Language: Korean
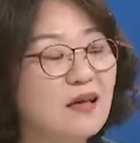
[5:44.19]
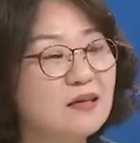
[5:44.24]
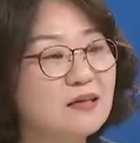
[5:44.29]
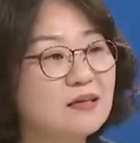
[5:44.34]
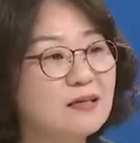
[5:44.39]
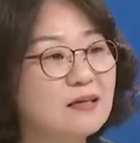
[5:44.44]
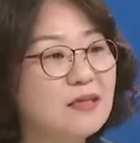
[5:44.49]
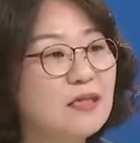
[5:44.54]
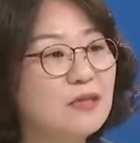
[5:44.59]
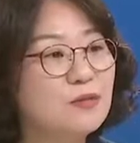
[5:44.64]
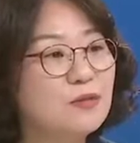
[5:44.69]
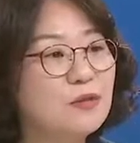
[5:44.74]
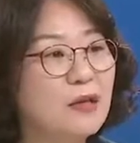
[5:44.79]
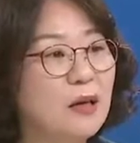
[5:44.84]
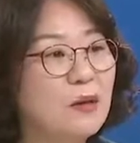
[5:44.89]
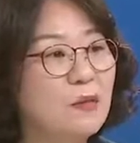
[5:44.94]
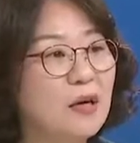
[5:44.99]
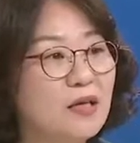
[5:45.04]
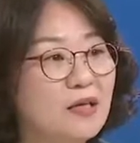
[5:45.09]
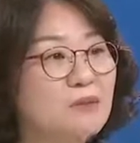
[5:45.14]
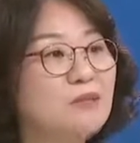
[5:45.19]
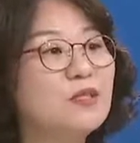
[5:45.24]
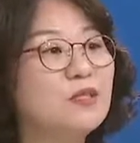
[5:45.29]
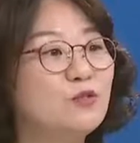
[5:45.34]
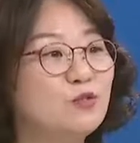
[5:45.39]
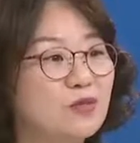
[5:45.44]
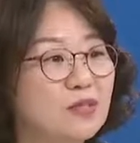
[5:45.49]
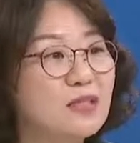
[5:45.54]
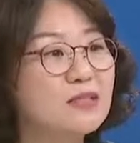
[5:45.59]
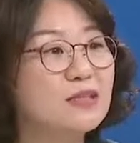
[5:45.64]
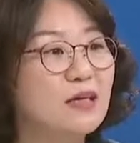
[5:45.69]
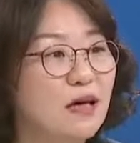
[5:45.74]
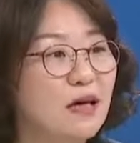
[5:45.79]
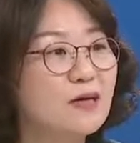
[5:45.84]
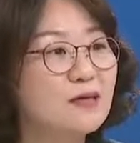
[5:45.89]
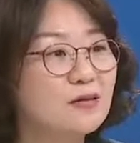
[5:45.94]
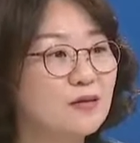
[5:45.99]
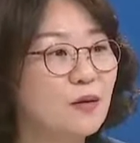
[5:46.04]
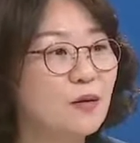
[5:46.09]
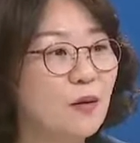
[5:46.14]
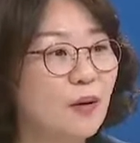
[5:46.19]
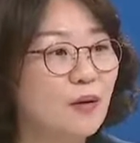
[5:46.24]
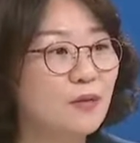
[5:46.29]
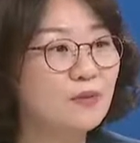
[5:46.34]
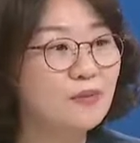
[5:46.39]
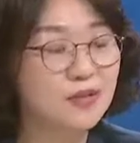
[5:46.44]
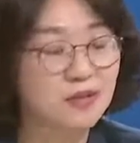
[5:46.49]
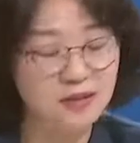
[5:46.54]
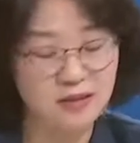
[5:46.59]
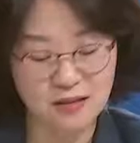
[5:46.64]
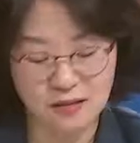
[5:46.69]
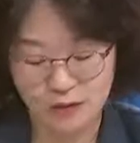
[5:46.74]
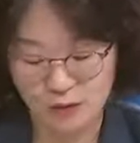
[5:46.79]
쓰임은 아마 임시 주차장처럼 쓰이는 네.